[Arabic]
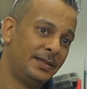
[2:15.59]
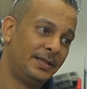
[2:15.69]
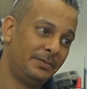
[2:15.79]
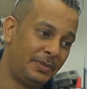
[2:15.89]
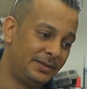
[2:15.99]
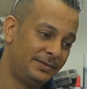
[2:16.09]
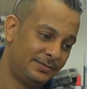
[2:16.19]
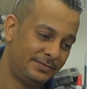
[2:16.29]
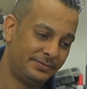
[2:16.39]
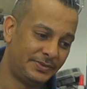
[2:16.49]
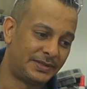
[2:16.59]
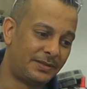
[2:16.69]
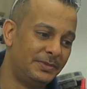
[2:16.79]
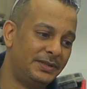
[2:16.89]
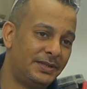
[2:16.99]
يعني بعد
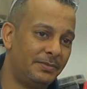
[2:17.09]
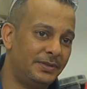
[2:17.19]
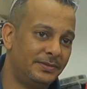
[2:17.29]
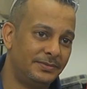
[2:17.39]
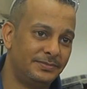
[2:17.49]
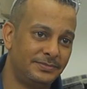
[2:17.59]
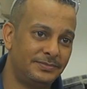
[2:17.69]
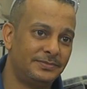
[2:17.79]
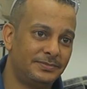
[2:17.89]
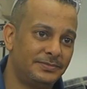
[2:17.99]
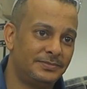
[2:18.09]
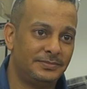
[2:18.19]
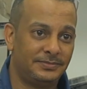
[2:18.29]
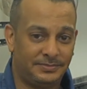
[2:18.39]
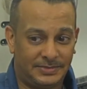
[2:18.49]
فتره من الزمن
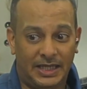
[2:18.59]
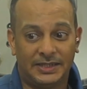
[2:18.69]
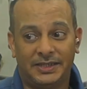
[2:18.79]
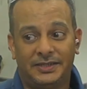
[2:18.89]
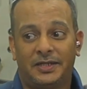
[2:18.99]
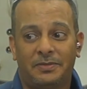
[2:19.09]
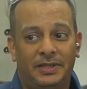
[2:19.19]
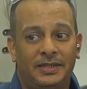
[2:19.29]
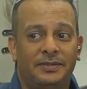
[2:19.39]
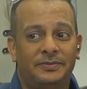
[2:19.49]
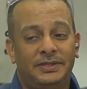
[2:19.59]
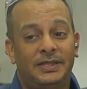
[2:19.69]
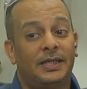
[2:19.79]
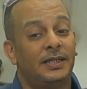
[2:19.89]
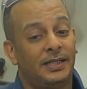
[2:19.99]
قعدت اتدرب على نفسي
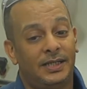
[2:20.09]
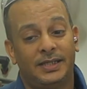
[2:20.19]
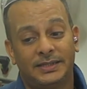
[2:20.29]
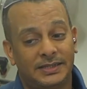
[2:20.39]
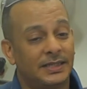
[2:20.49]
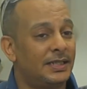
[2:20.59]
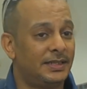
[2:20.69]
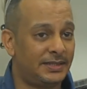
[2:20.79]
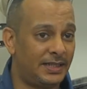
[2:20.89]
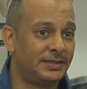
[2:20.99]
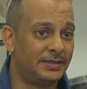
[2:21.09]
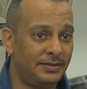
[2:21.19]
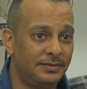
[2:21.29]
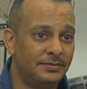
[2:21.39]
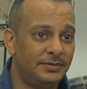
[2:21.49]
اساسا كانت
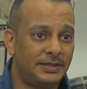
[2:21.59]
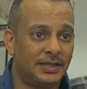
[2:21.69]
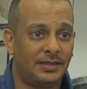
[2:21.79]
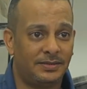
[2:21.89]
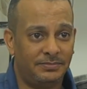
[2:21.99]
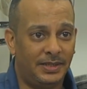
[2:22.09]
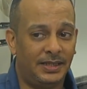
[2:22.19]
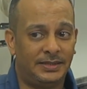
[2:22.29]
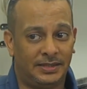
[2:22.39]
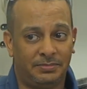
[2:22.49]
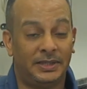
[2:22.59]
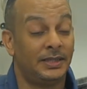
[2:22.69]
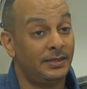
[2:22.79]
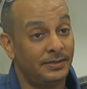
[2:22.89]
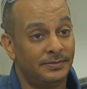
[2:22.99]
دراستي نجاره معهد
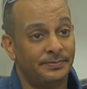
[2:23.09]
تطبيقي